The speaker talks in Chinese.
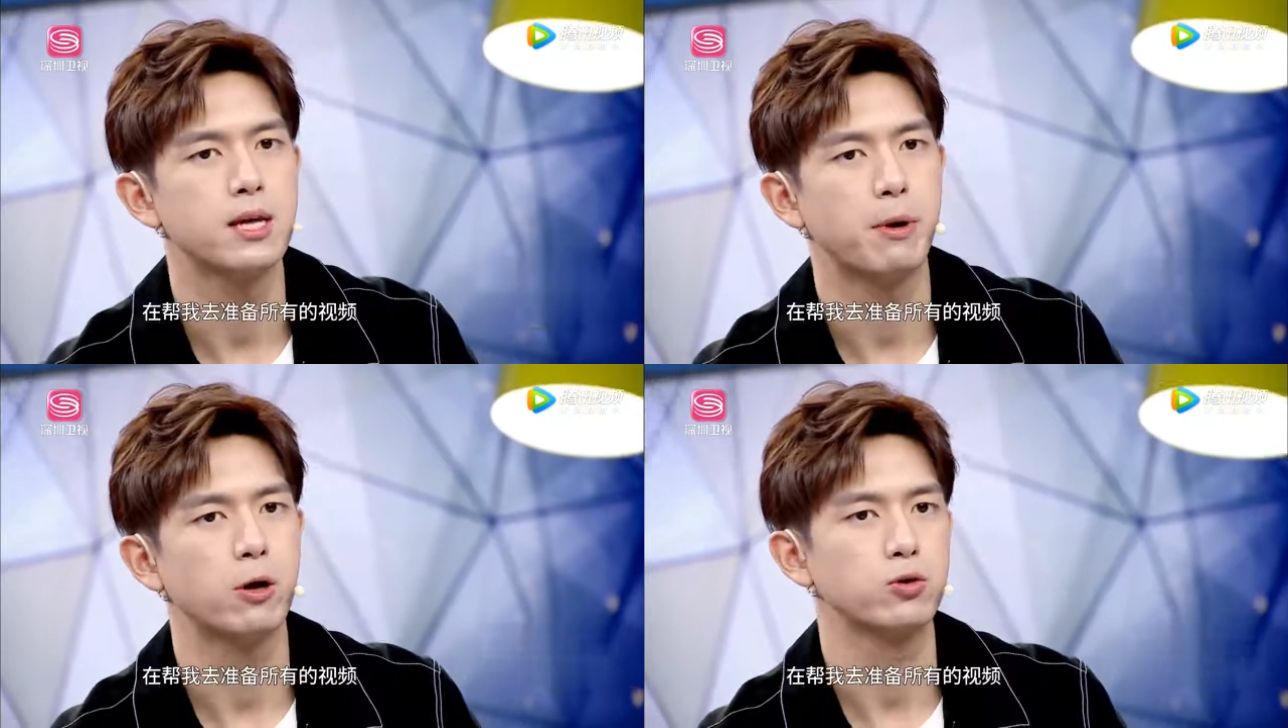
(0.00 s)

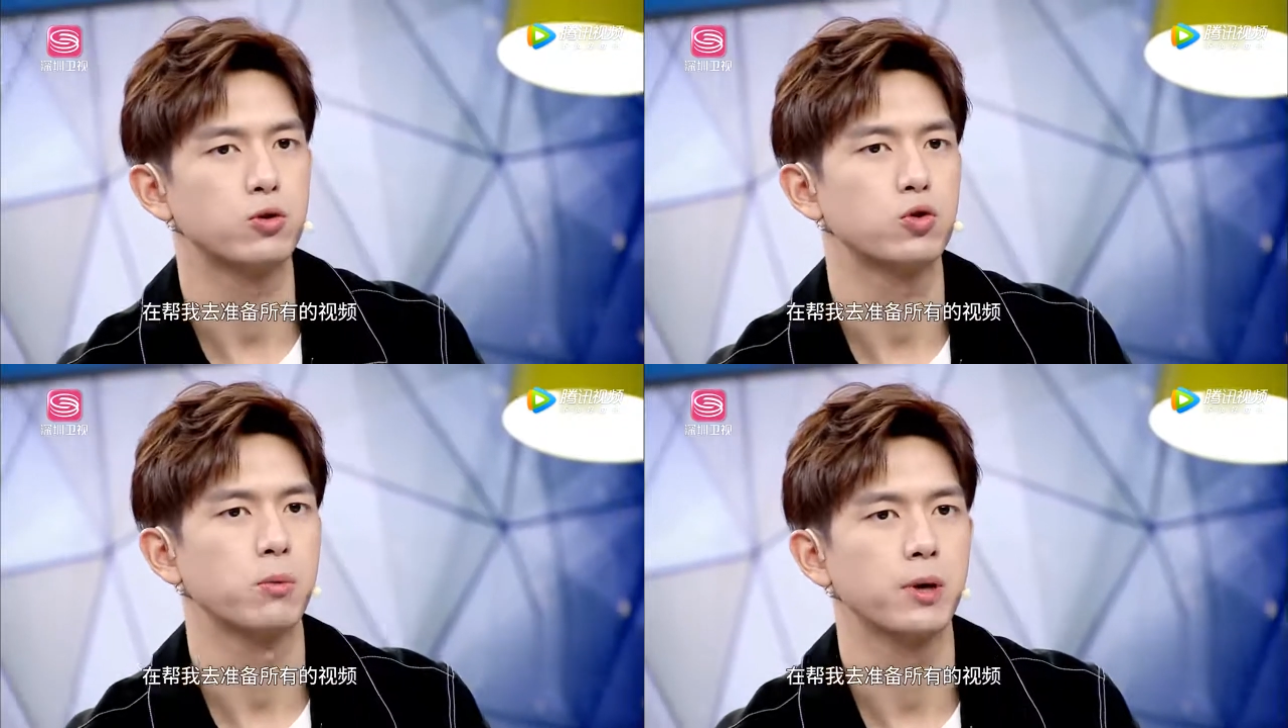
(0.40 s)
在帮我
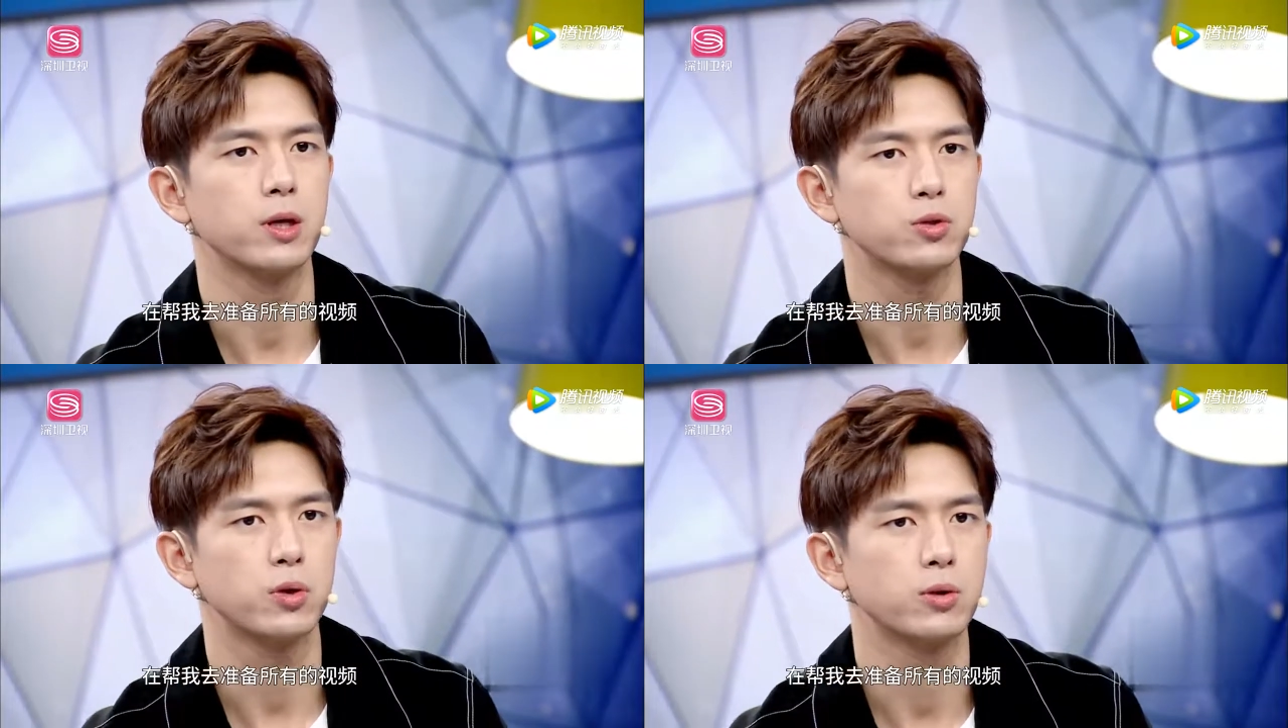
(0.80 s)
去准
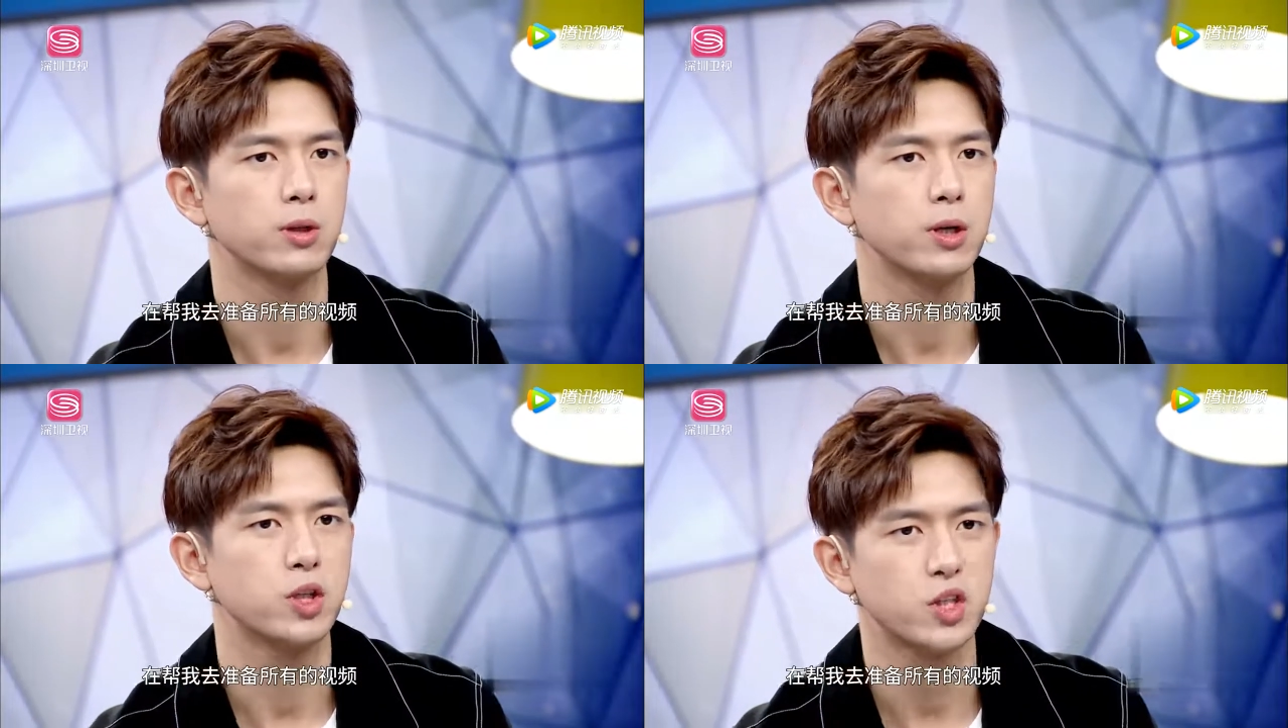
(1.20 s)
备所
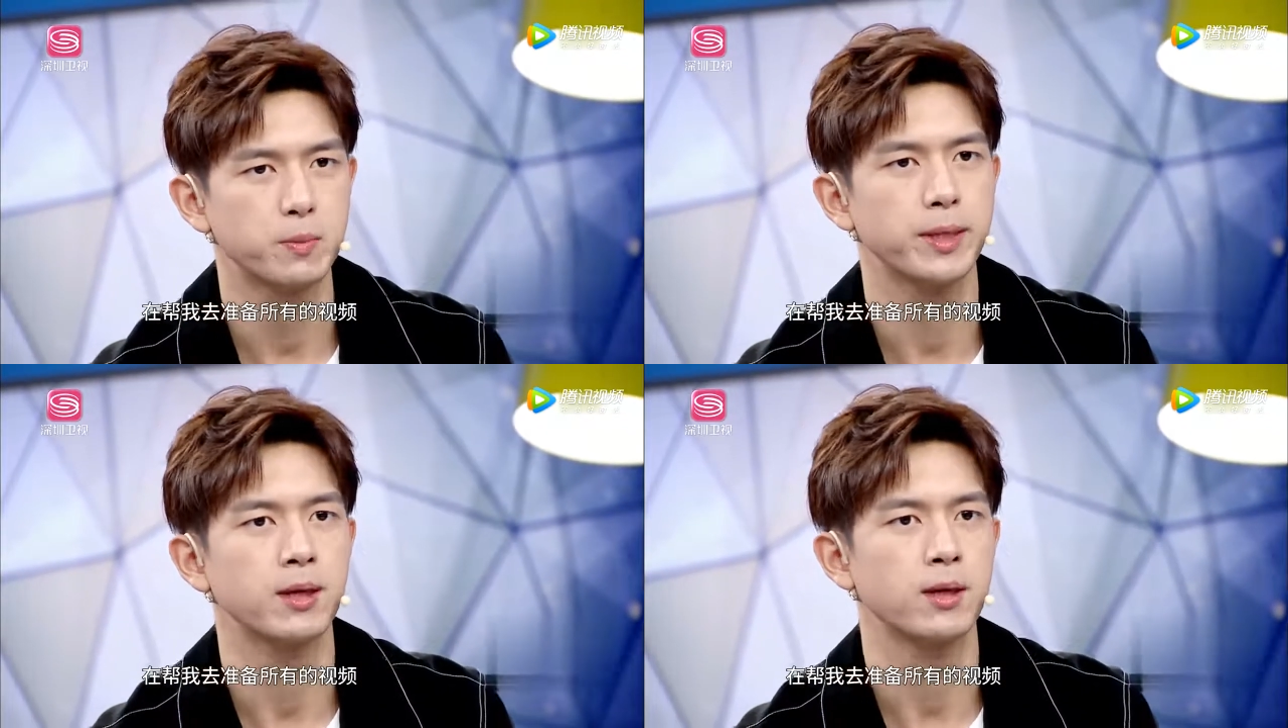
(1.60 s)
有的
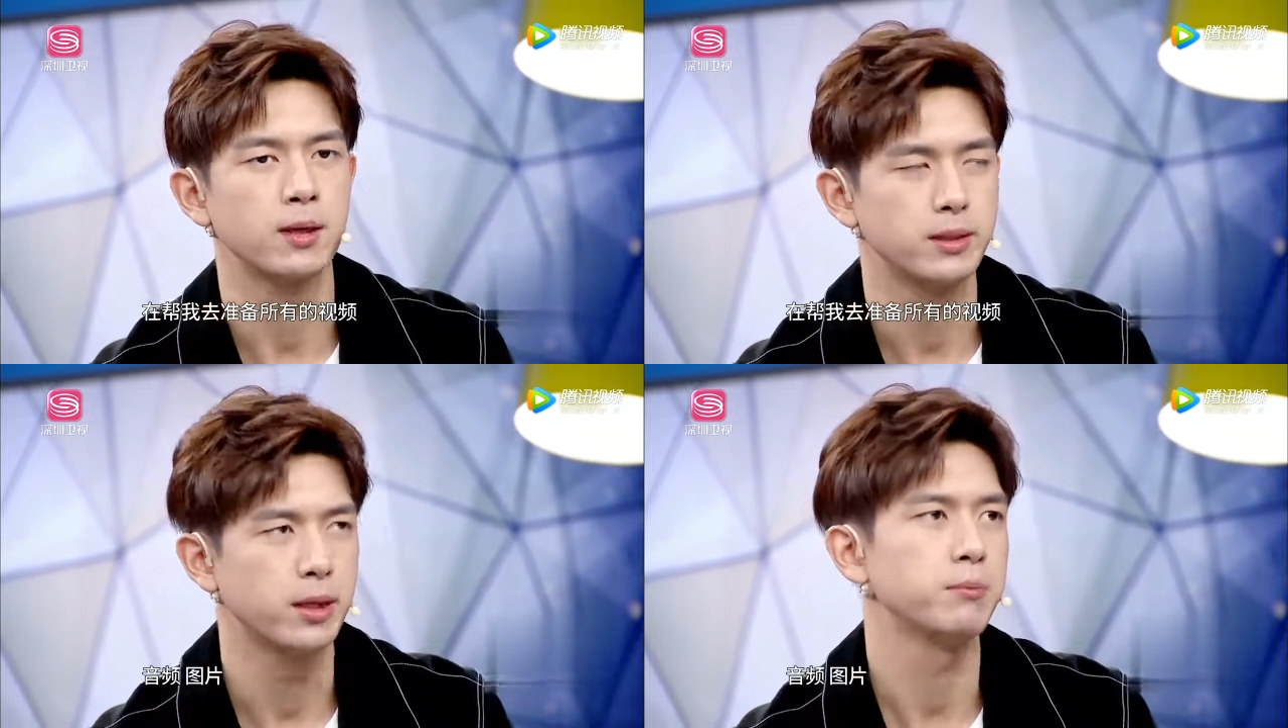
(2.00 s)
视
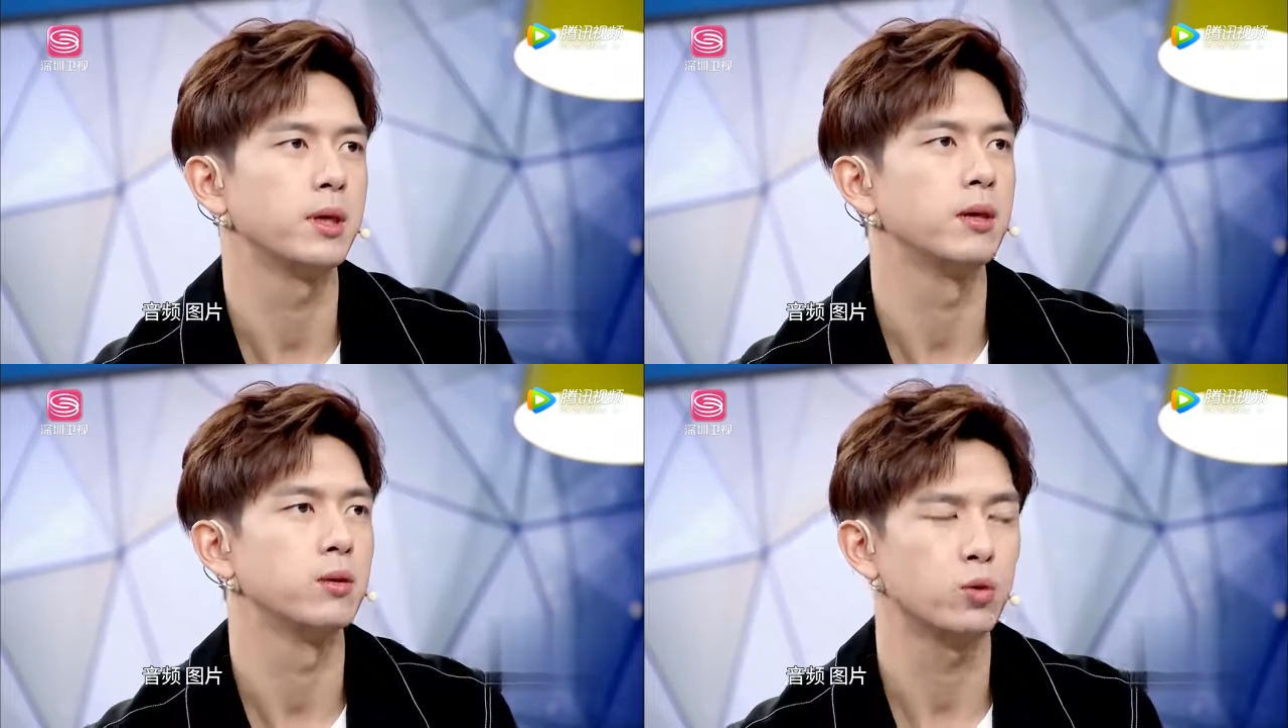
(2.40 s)
频、
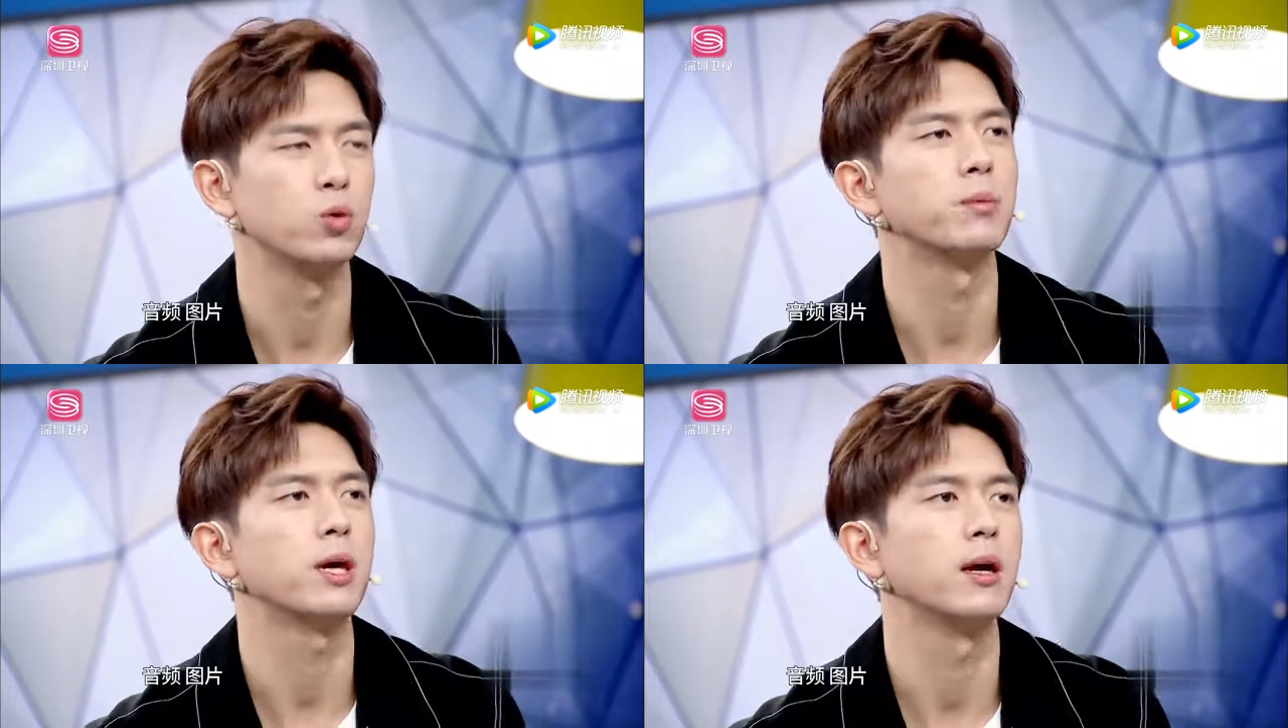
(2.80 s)
音频、
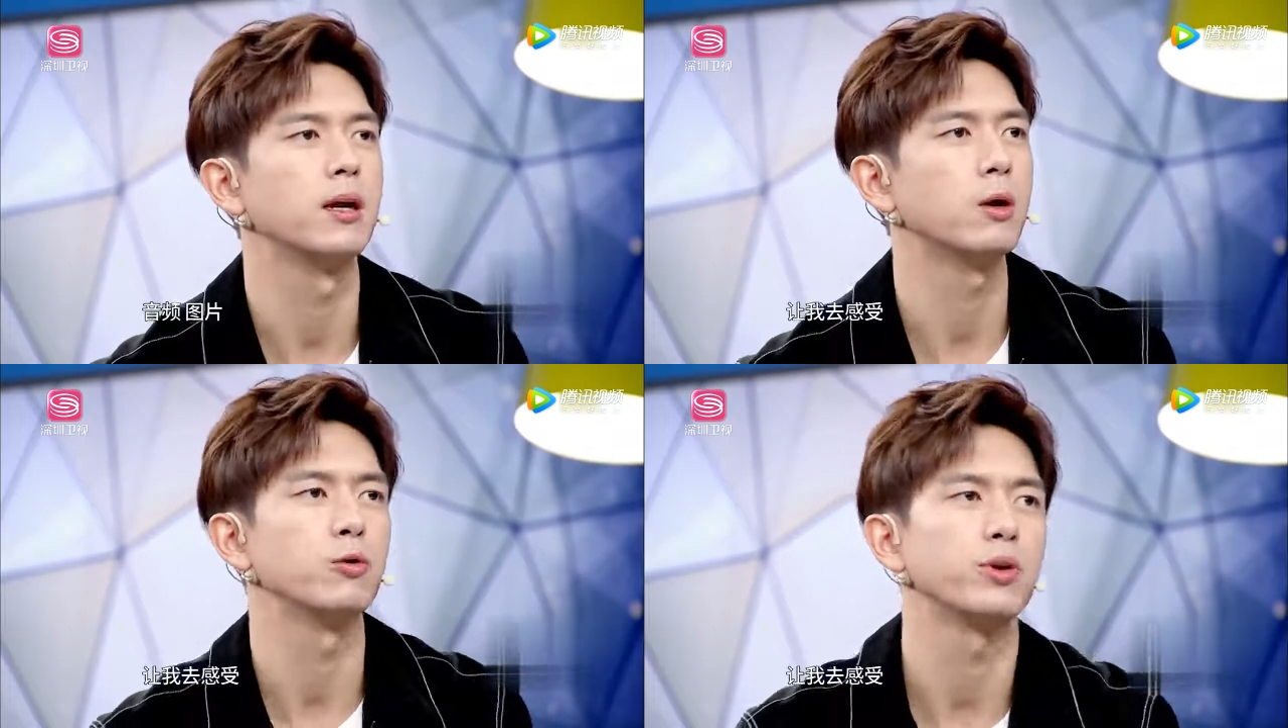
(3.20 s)
图
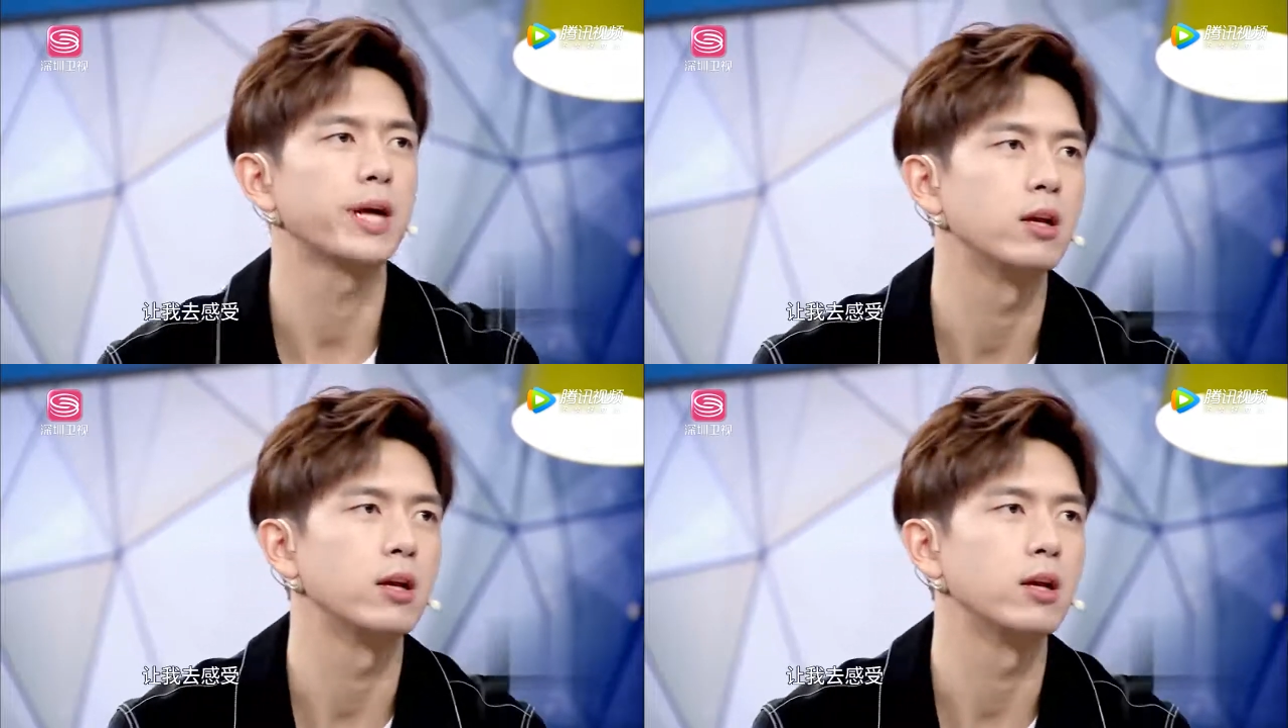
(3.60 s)
片，让我去